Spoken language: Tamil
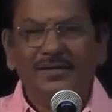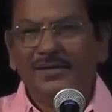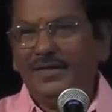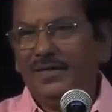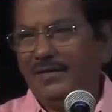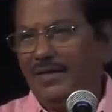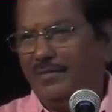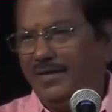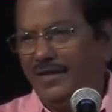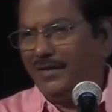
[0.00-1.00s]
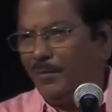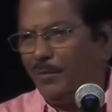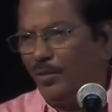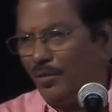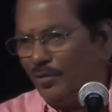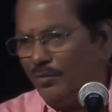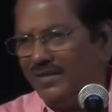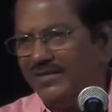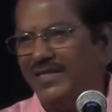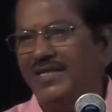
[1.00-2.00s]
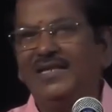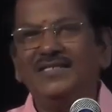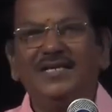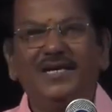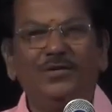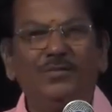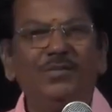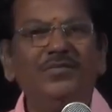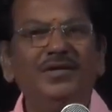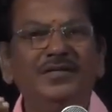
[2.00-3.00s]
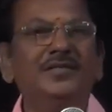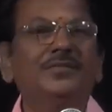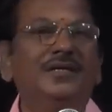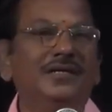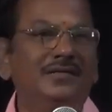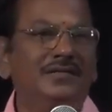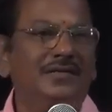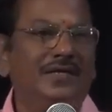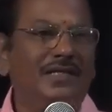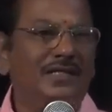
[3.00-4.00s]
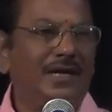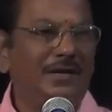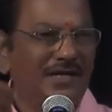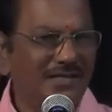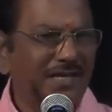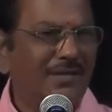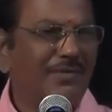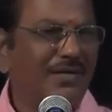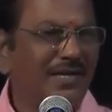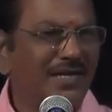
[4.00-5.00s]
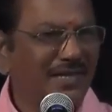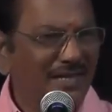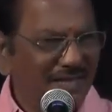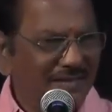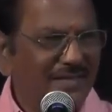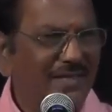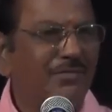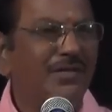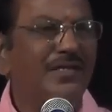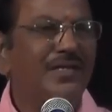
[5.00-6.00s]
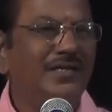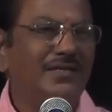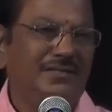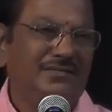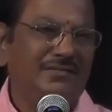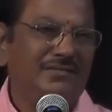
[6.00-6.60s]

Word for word: இது நம்ம எங்கே போகிறோம்னே தெரியல சார் ரொம்ப வருத்தமாக இருக்குது அது அங்கே தான் அப்படின்னா இல்லறத்துலேயும் அப்படி தான் இருக்குது